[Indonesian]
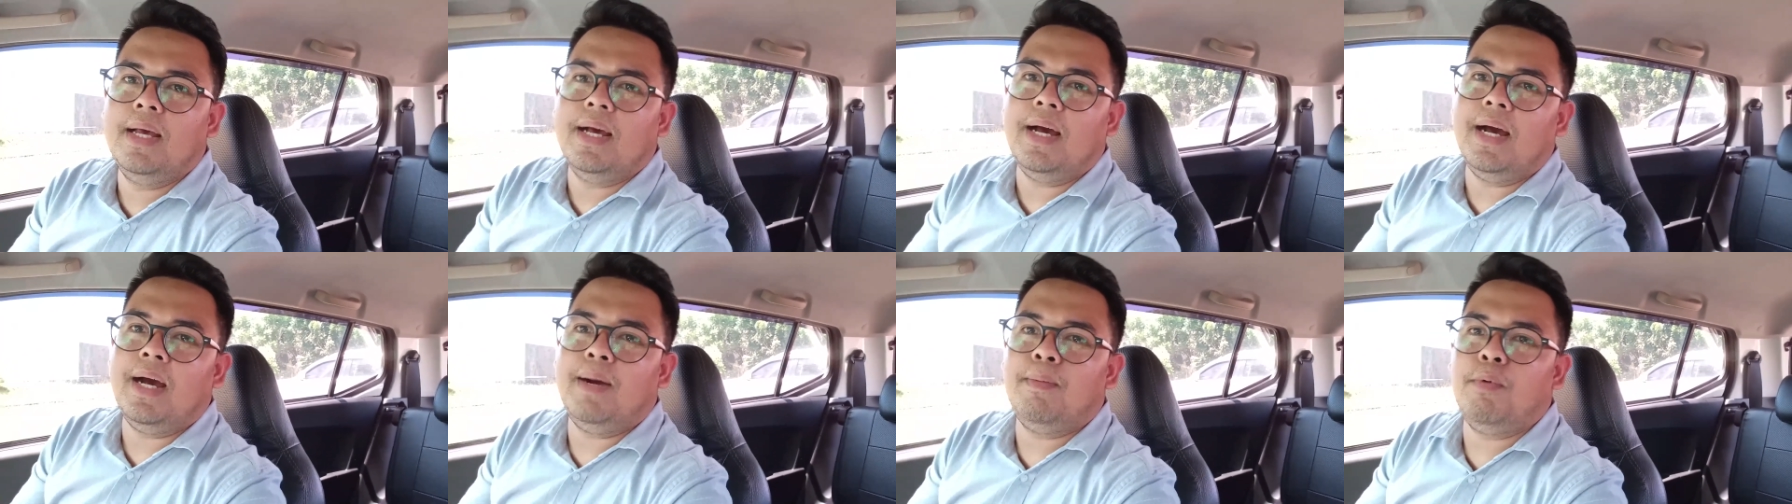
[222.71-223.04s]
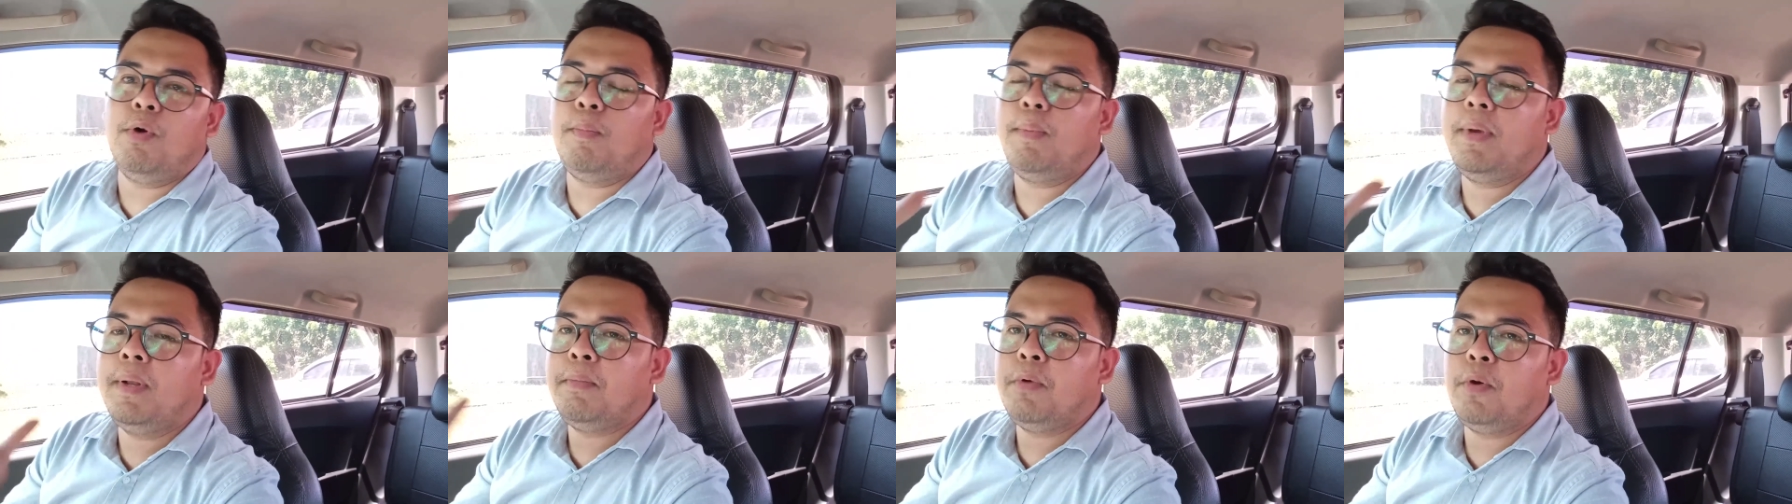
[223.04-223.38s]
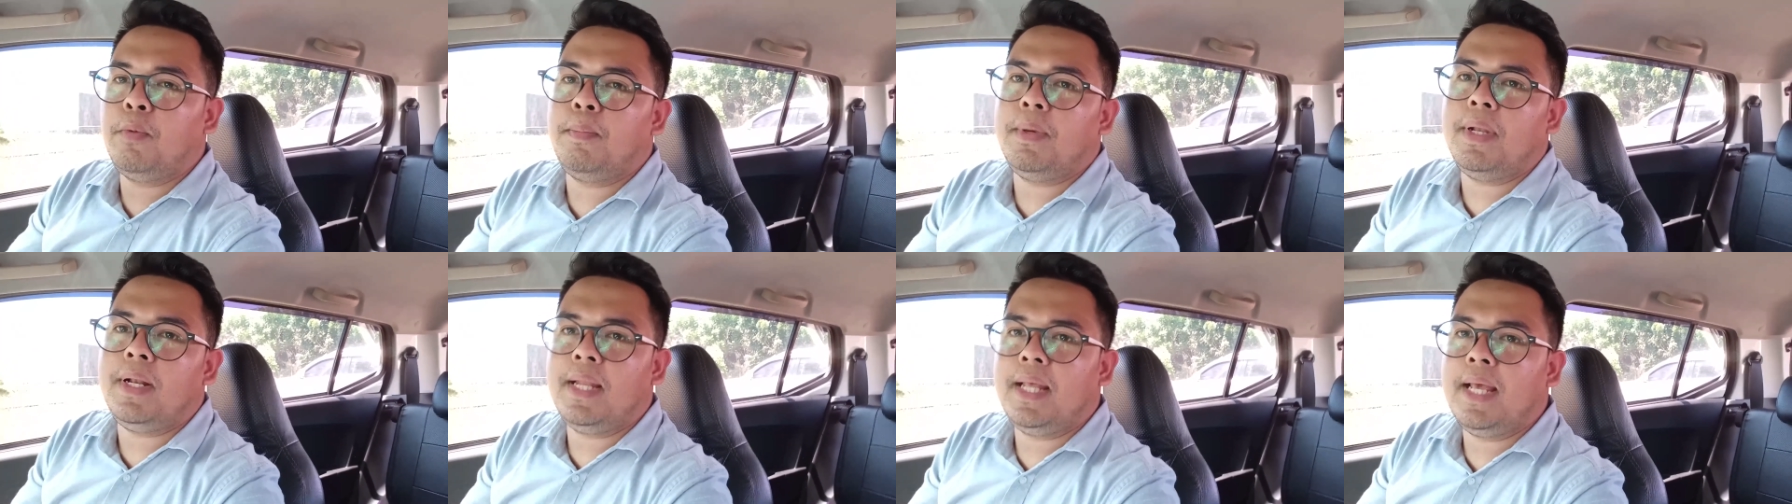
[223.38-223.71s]

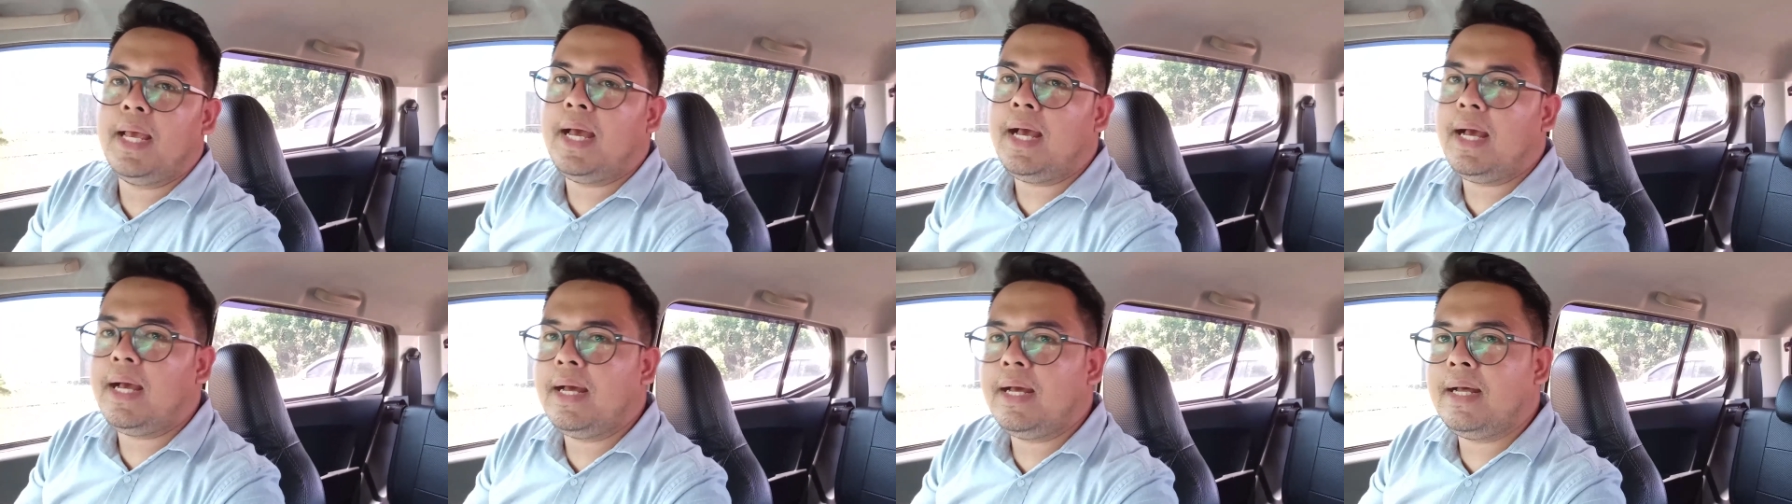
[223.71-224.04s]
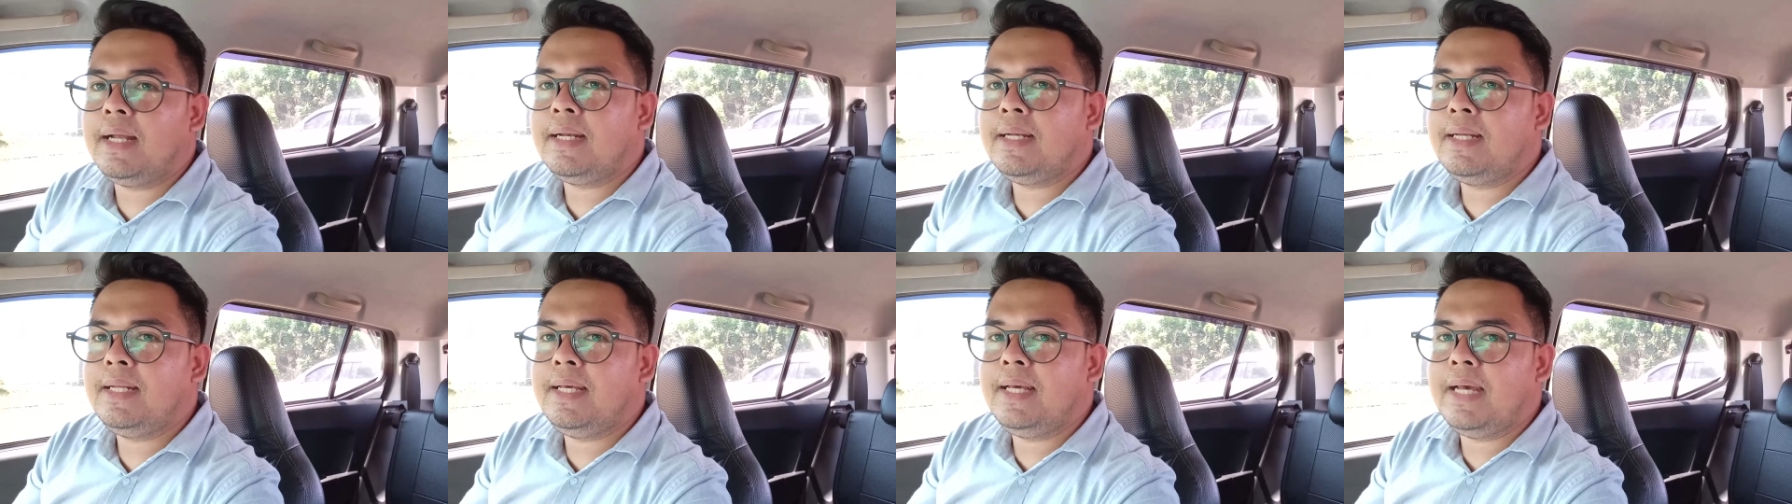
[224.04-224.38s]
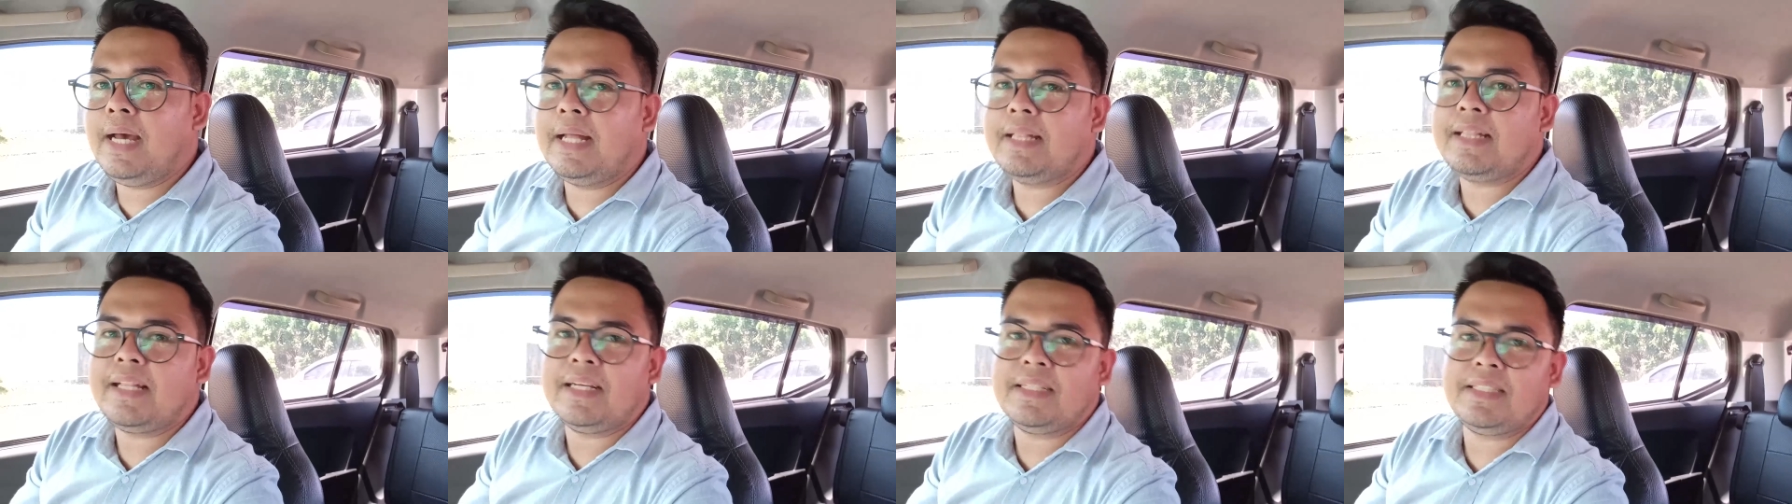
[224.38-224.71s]
mobil-mobil uh, yang
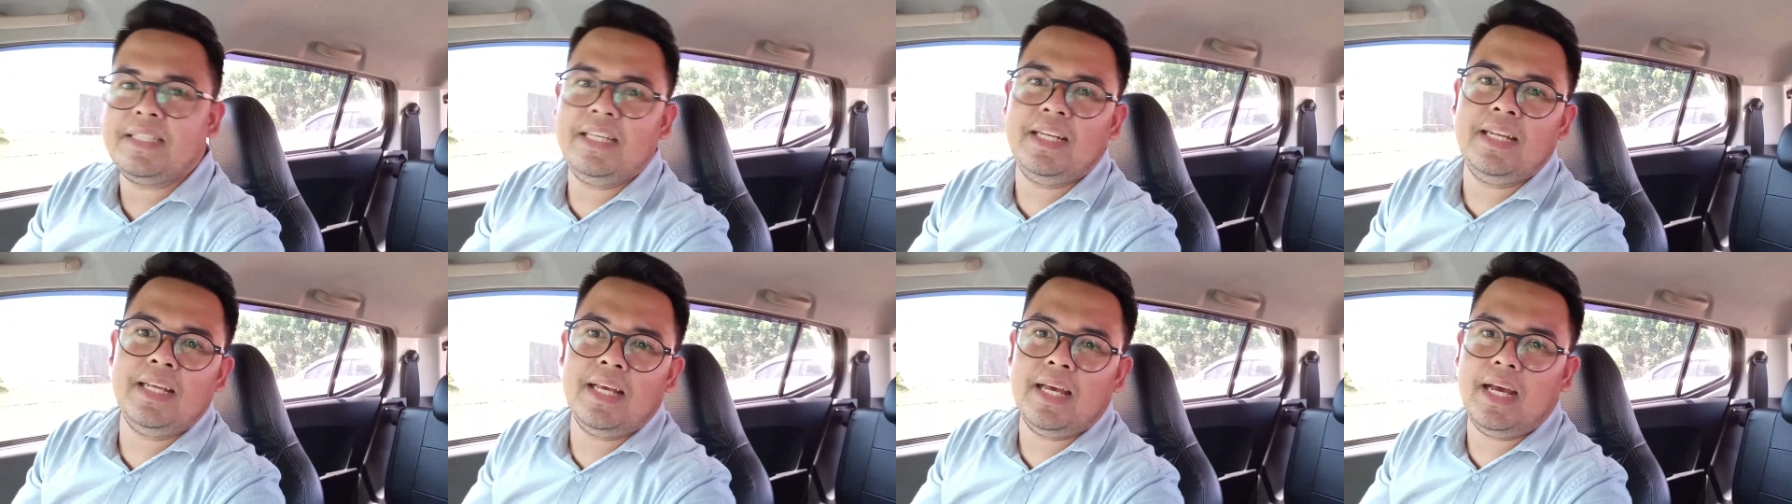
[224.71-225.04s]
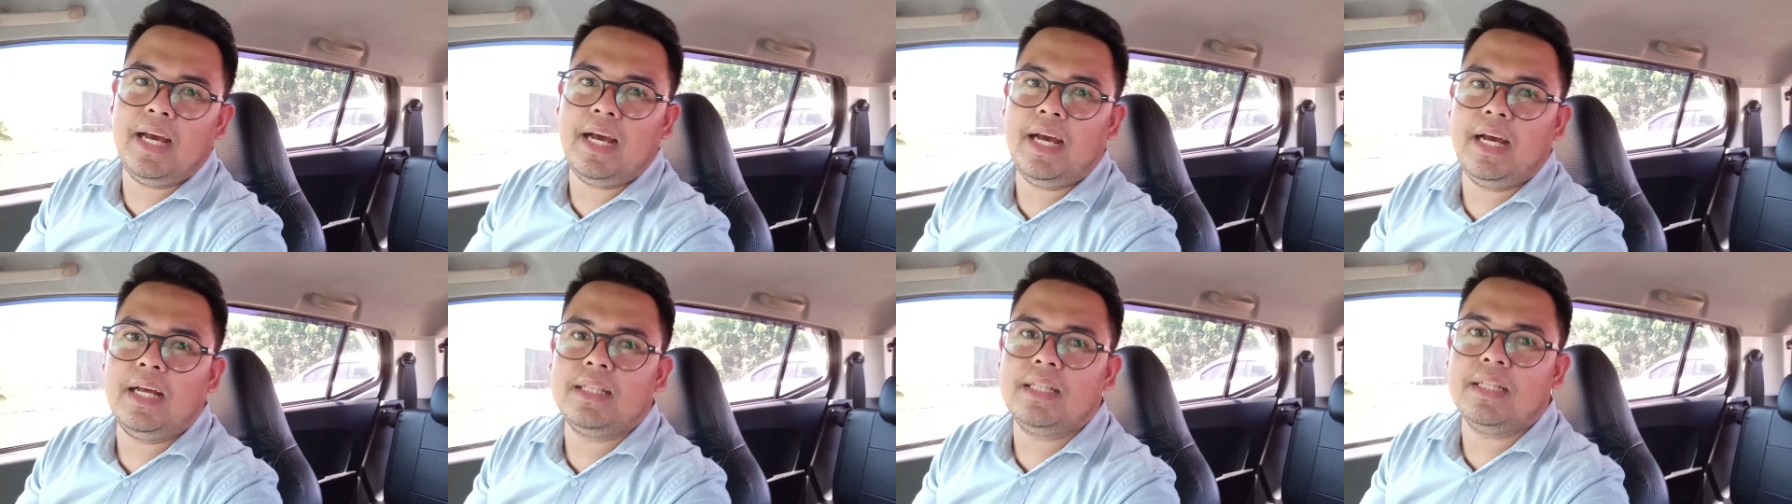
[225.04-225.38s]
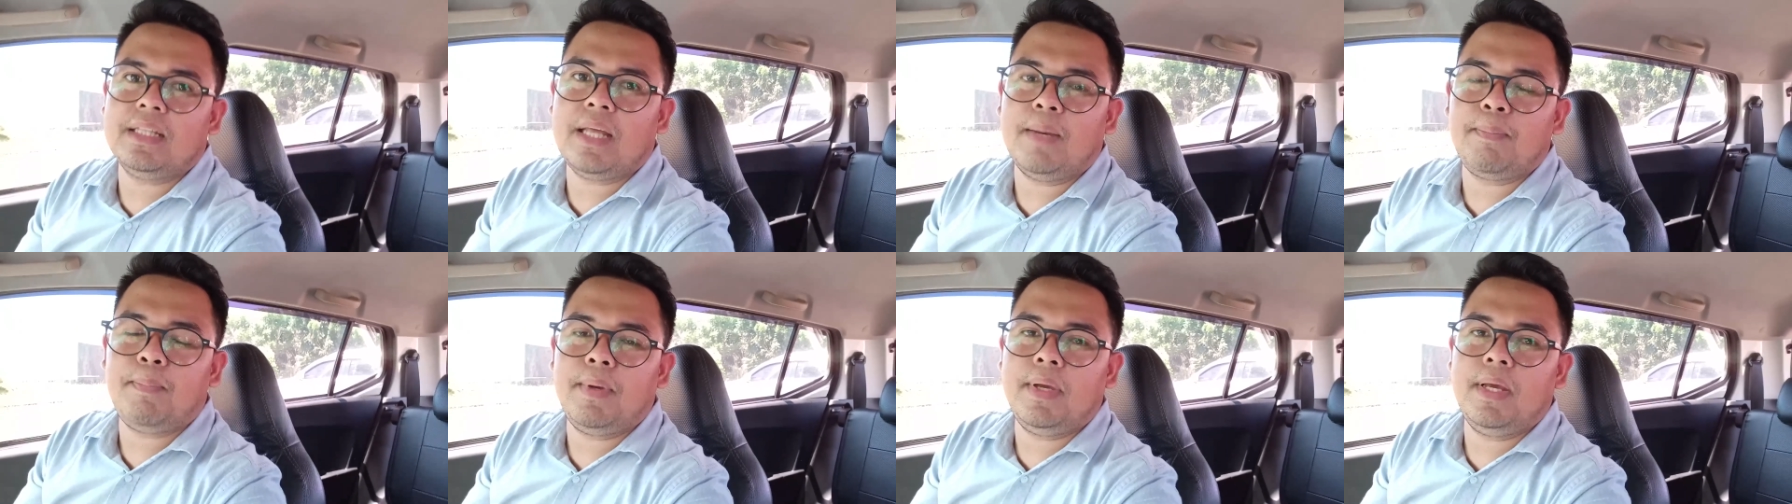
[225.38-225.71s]
di atas ini ya
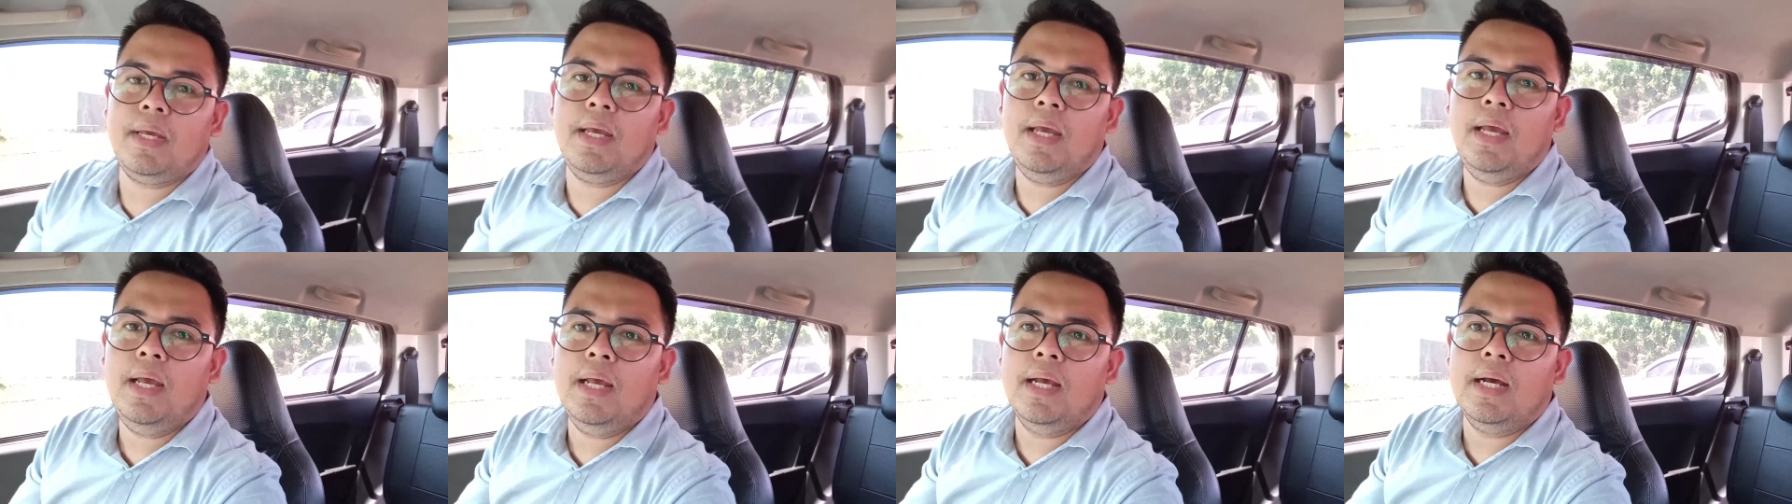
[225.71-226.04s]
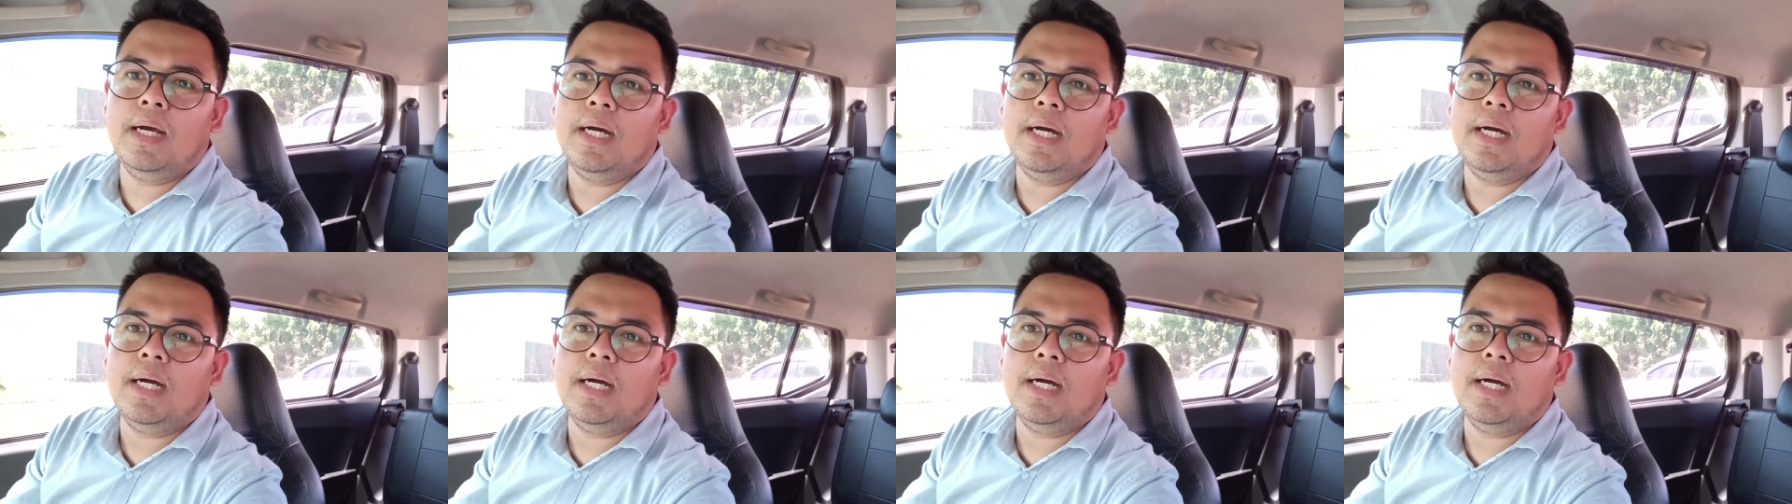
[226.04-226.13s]
tetapi